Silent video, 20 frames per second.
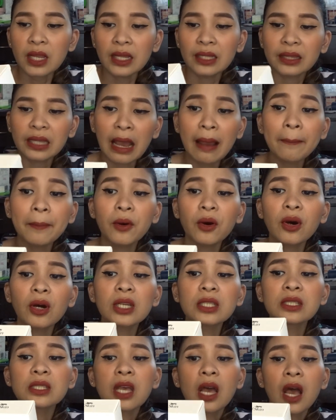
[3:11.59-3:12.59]

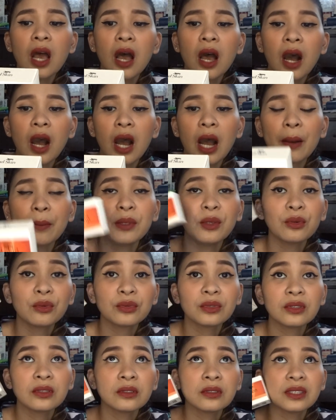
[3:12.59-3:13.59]
Tapos, um,
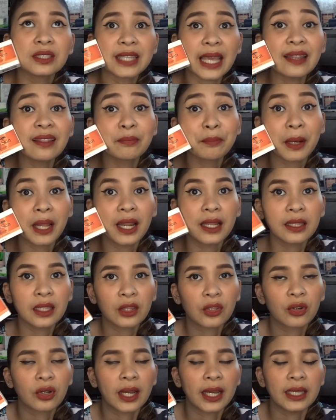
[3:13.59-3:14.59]
yung scent pala
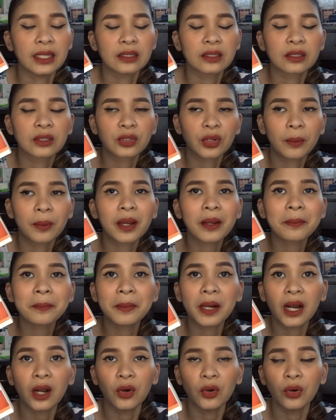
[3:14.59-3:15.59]
nito guys, sobrang
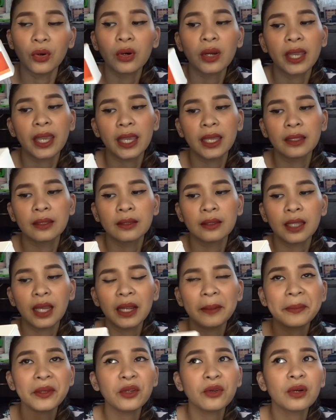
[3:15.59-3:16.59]
bango. And
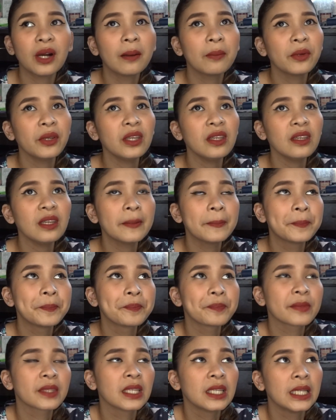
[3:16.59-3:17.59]
alam mo yung amoy,
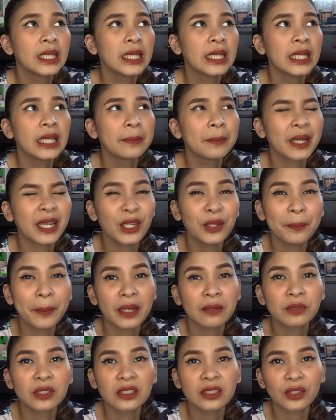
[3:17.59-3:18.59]
pag
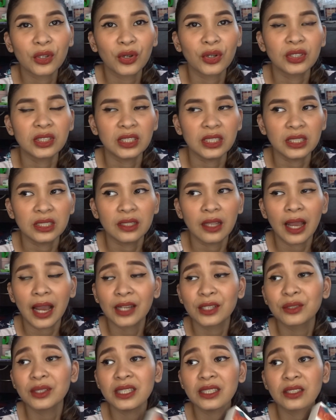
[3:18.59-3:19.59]
kinumpare mo siya sa Koji,
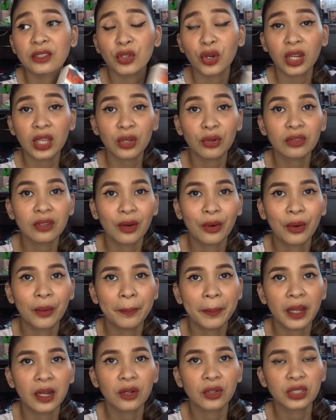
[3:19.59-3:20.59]
actually sorry kung
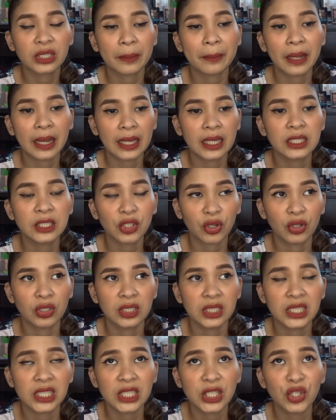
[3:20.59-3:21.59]
nakakompare ko siya palagi sa
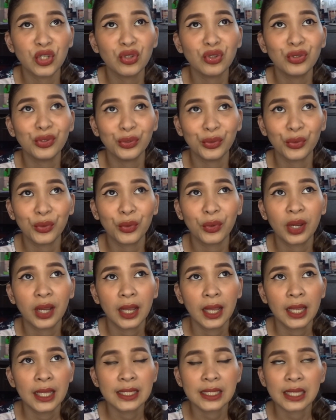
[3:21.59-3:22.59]
Koji kasi yun yung
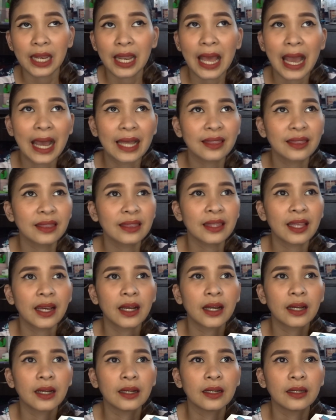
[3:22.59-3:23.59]
sa lahat
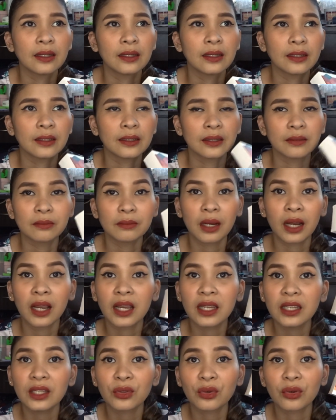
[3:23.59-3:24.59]
ng
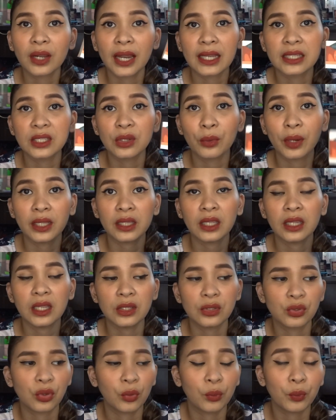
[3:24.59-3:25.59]
mga ganitong klaseng
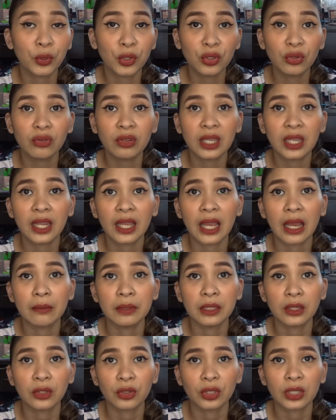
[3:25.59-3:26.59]
whitening soap, yun yung
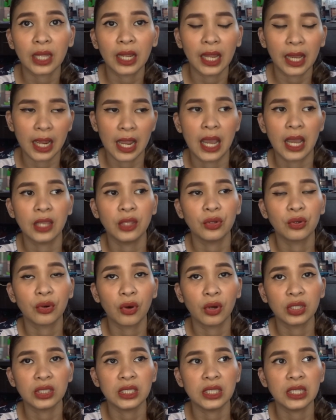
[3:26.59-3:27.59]
ginagamit ko talaga, yung
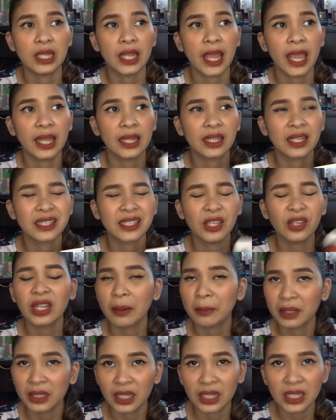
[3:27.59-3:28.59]
Kojic. And kasi yun
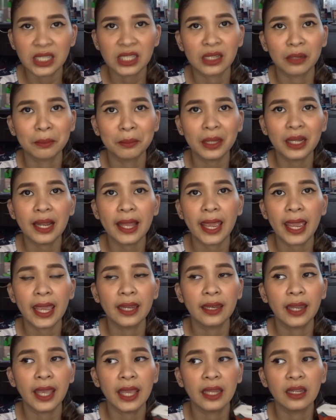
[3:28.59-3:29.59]
nga, madali siyang
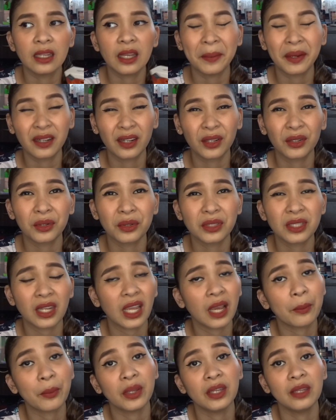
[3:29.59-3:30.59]
bilhin, and kapag nag-grocery
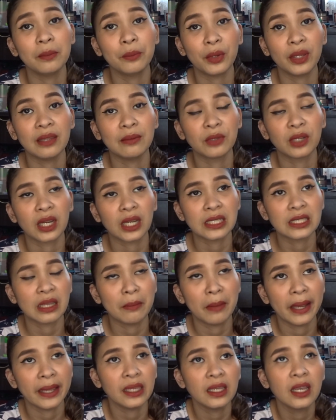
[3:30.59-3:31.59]
ka, pwede, pwede mo nang
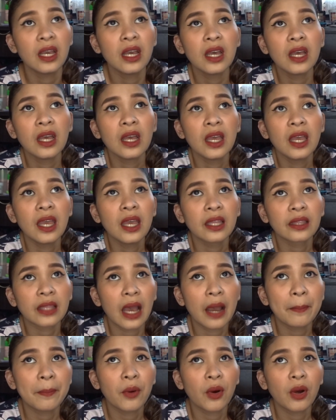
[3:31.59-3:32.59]
isabay.
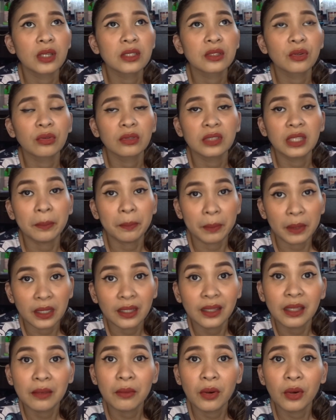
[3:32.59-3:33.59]
Tapos, kung
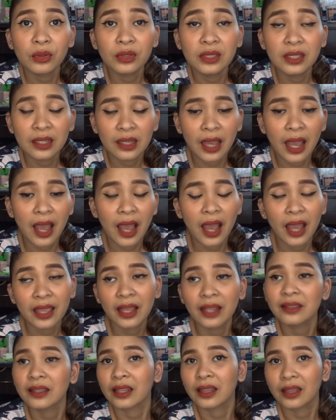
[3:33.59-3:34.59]
TPDT mode ka,
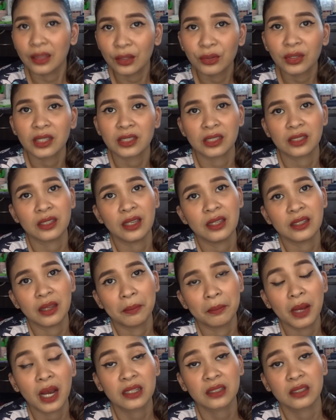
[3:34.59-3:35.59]
ayan, tatlo na siya sa
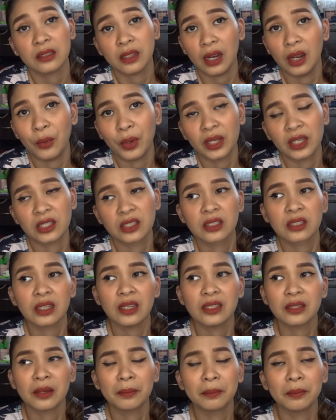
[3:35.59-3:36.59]
isang box, dalawa na siya sa
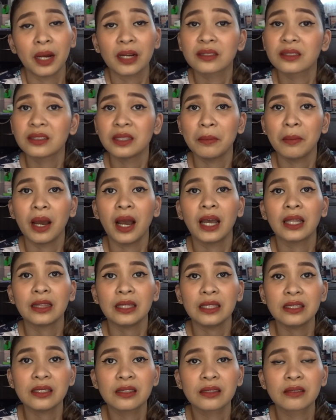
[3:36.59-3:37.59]
isang box, ba diba? At
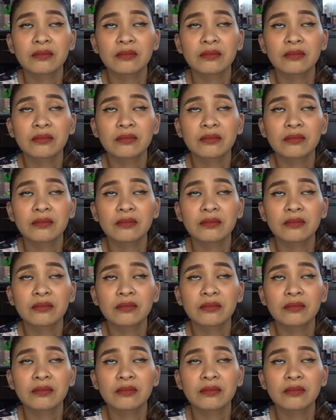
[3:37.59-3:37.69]
least,